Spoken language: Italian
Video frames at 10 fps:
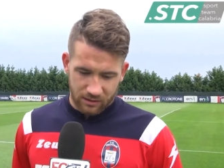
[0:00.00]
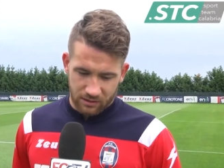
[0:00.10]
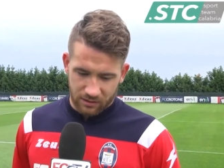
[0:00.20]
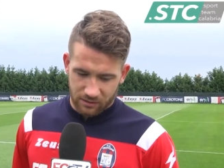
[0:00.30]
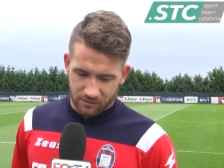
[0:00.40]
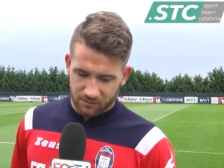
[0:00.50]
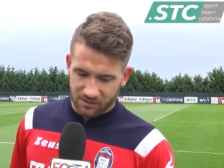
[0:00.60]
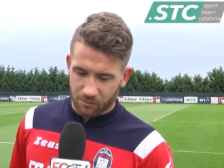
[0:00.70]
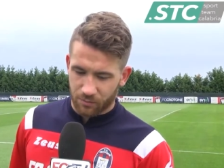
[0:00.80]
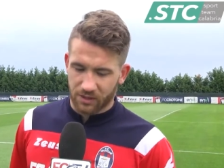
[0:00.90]
e eh,
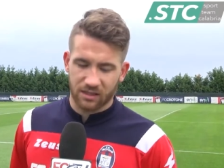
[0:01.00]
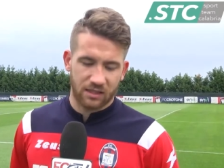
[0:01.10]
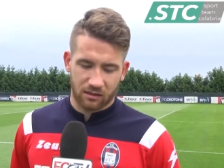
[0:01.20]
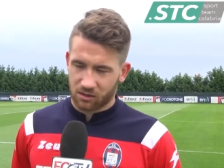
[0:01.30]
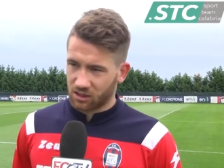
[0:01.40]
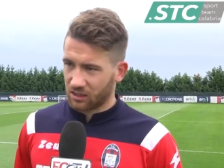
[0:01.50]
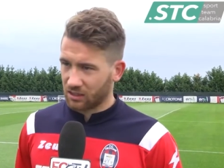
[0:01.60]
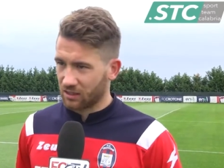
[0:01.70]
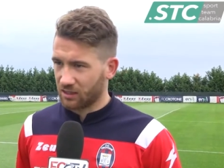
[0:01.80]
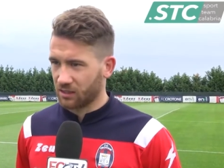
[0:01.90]
sempre
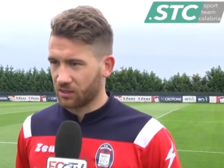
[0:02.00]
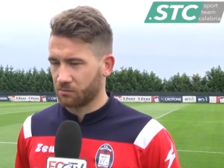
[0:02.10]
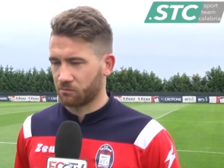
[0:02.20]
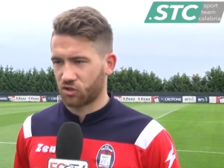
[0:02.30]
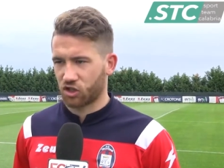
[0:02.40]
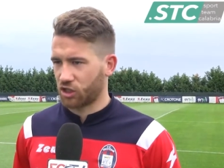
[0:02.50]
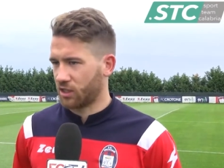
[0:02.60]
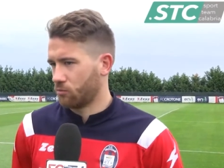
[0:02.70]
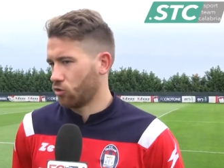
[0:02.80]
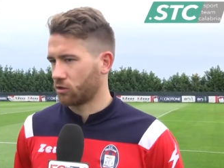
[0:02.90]
all'uscita c'è
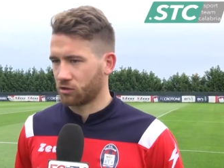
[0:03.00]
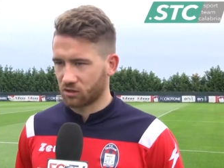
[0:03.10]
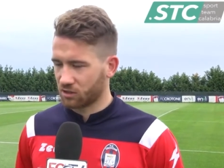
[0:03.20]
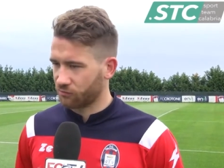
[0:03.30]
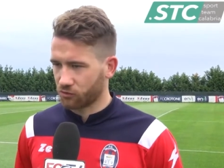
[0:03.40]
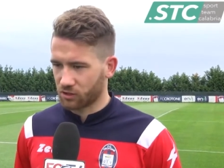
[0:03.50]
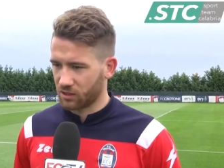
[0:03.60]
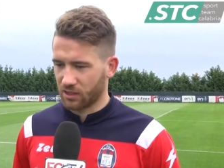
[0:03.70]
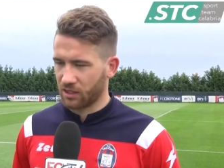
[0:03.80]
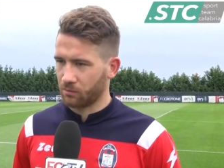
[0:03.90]
molto tifosi,
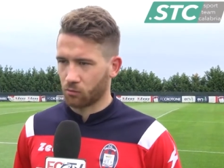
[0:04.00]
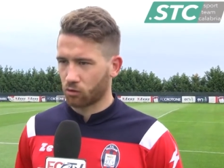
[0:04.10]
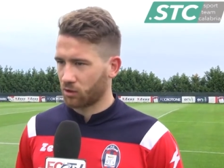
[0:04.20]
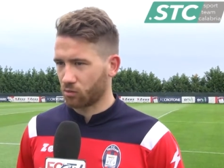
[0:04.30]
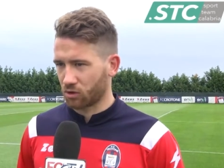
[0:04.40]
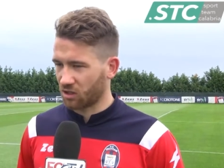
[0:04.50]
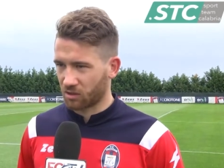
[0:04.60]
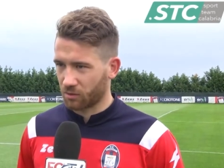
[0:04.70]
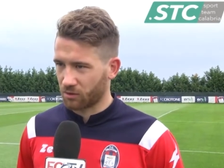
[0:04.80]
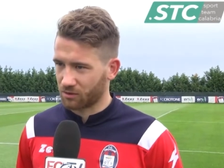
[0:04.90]
è molto importante
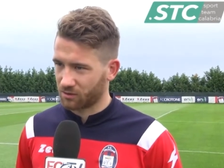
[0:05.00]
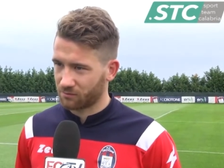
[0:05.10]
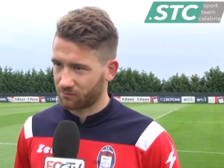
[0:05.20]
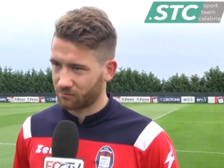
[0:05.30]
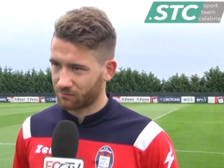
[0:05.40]
per noi.